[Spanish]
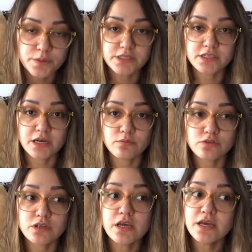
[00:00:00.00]

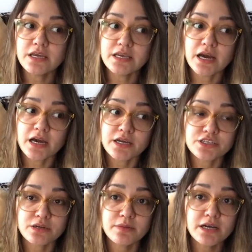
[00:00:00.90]
pensamos y ay
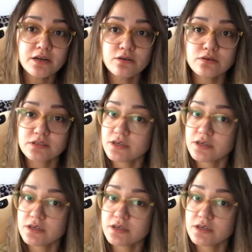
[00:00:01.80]
chamacos,